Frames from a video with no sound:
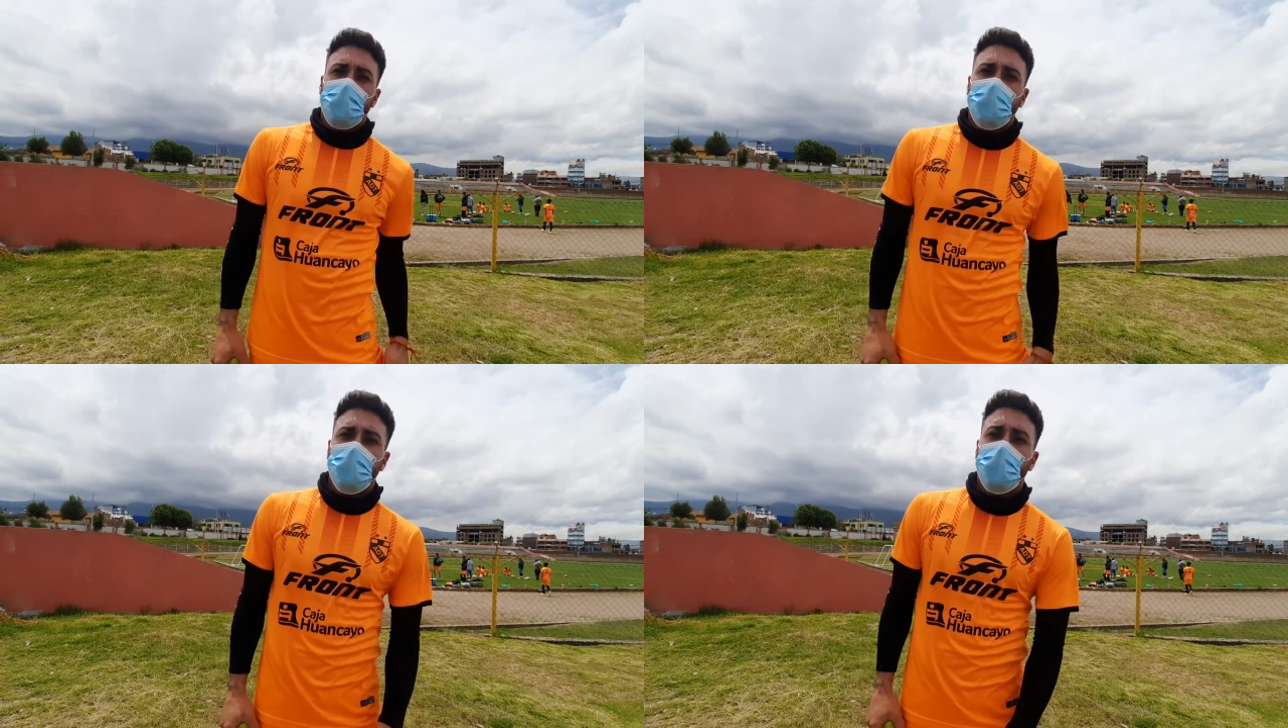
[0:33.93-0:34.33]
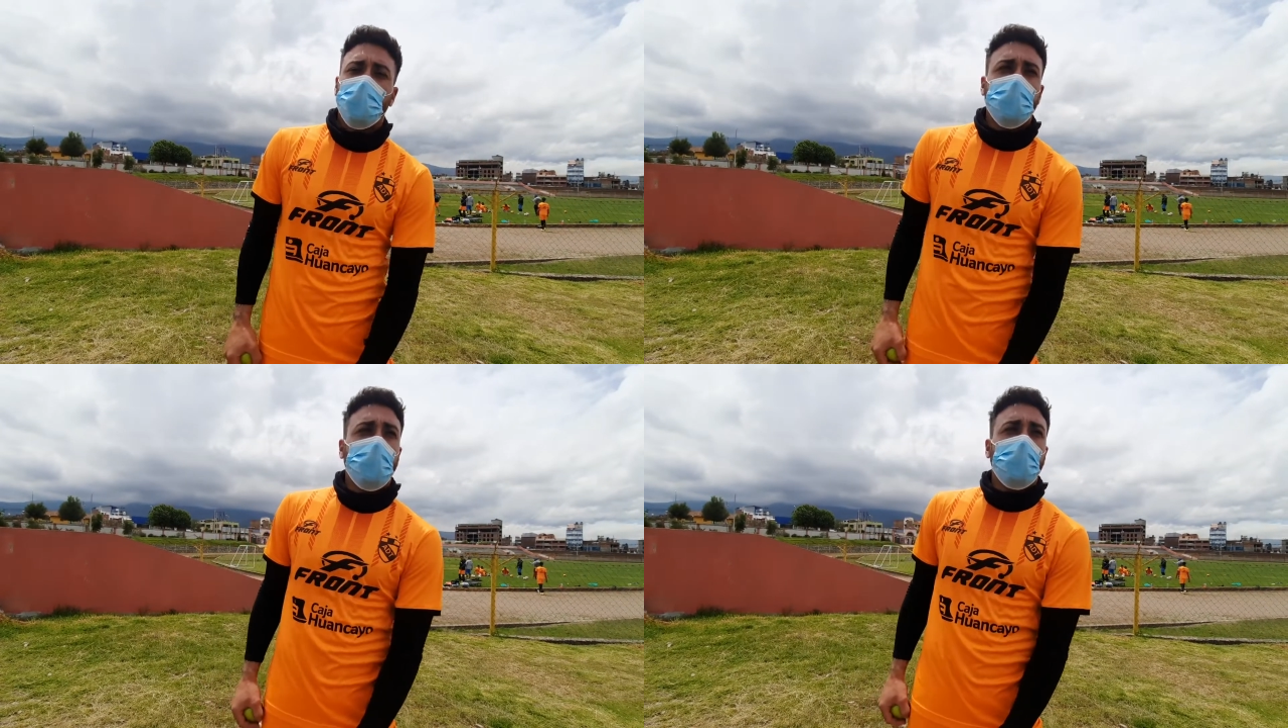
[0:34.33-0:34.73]
No,
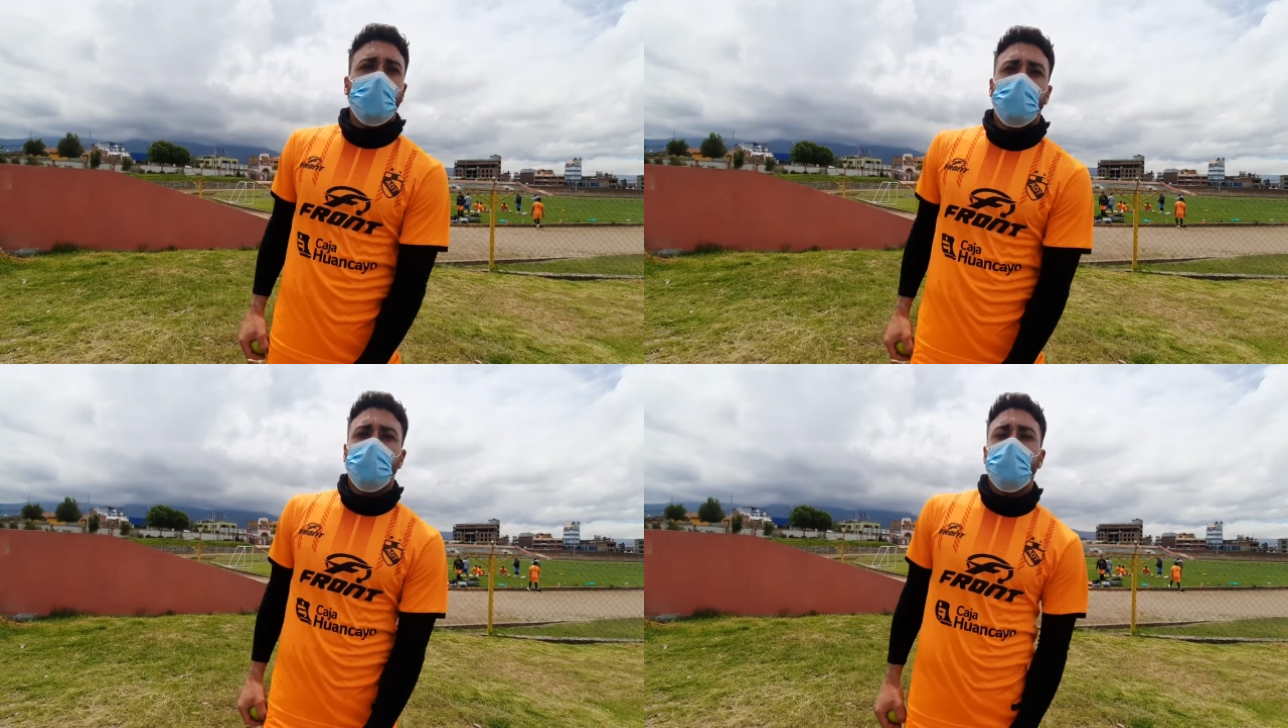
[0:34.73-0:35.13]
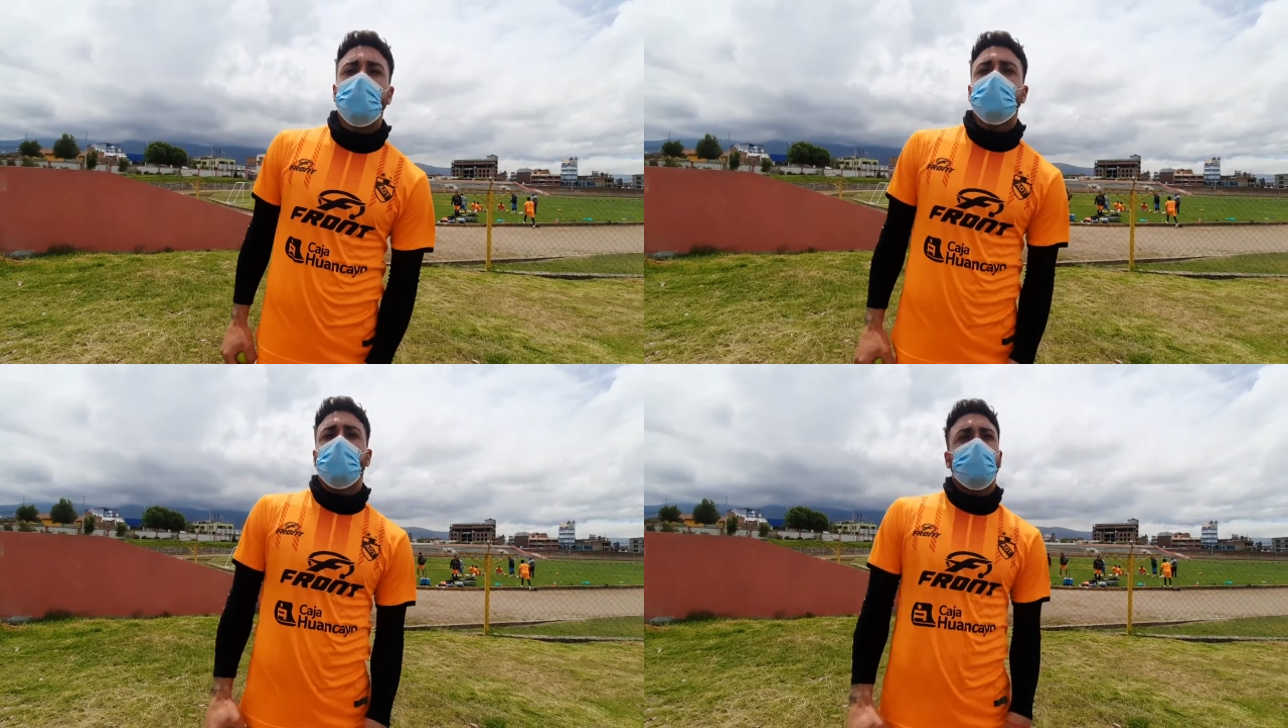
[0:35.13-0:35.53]
vos sabés que al
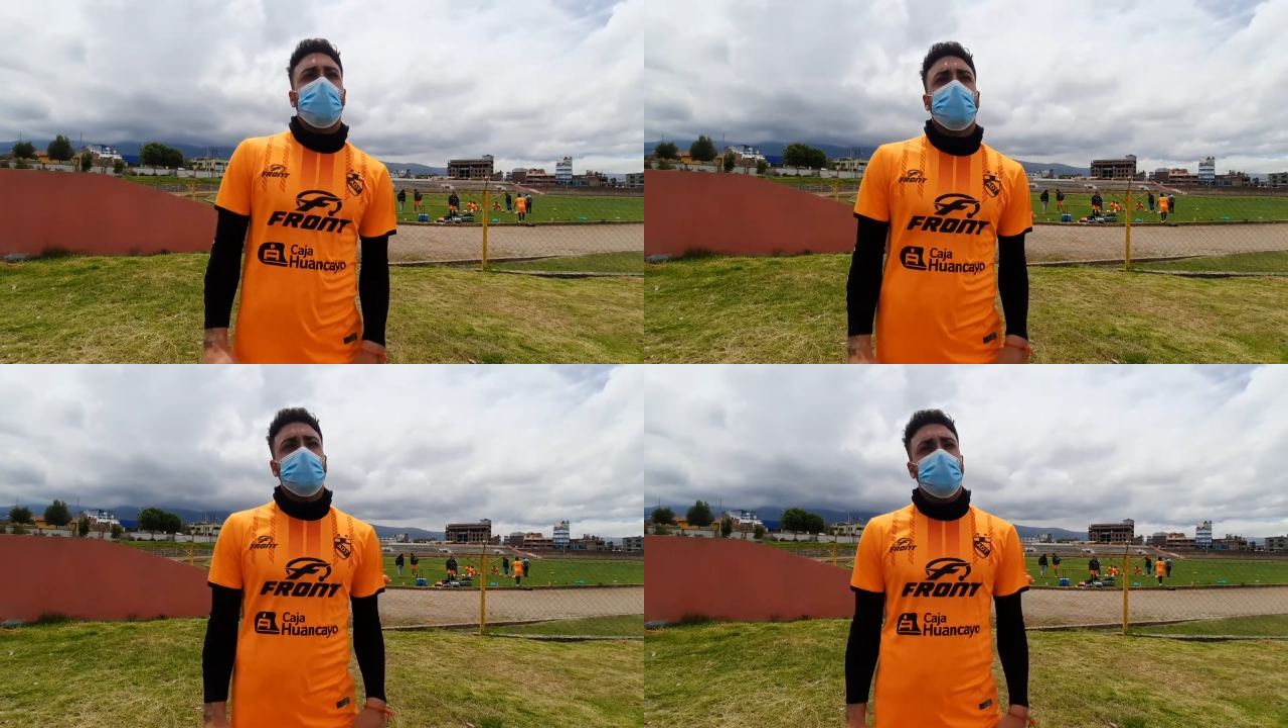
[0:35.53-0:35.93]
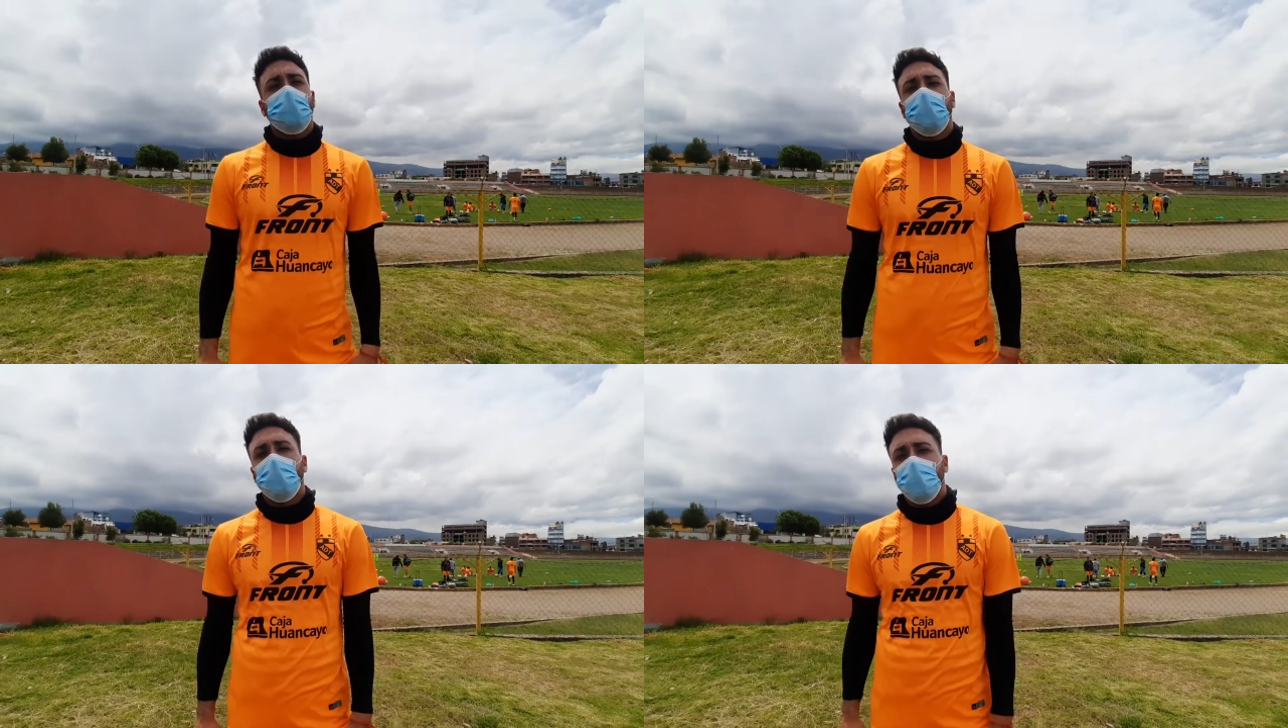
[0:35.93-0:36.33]
comienzo, cuando comenzó
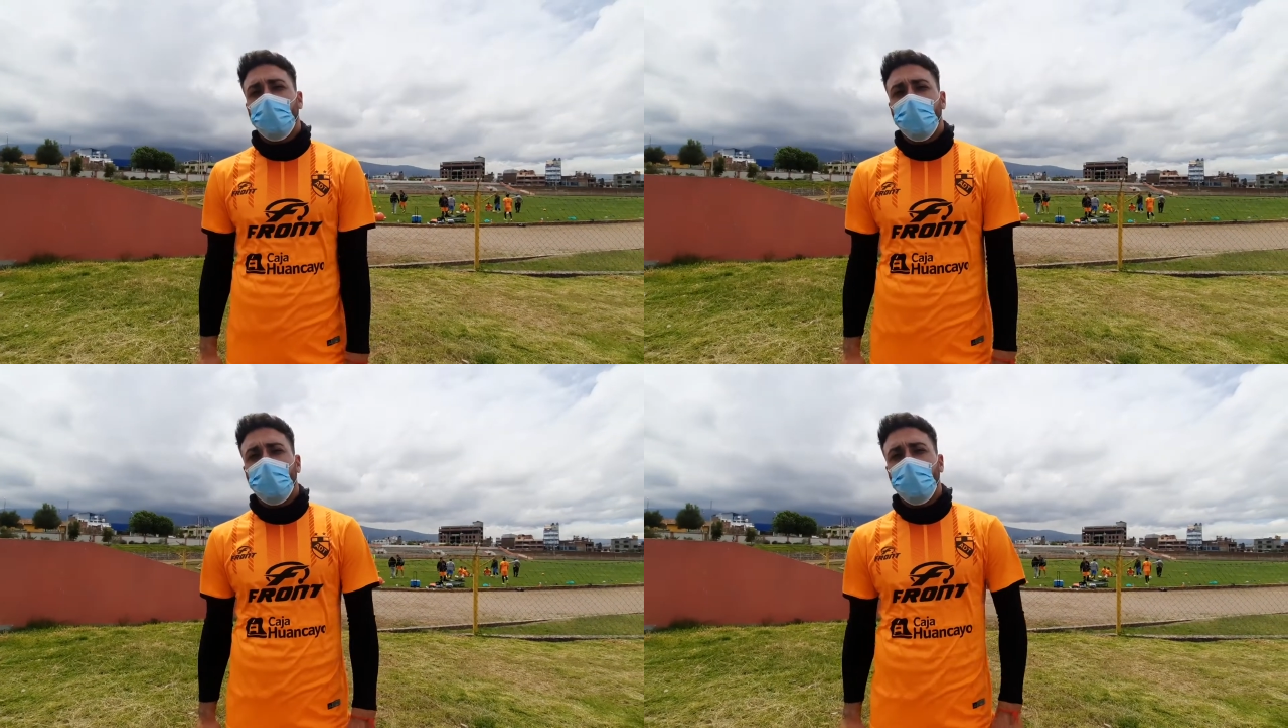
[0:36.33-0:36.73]
todo,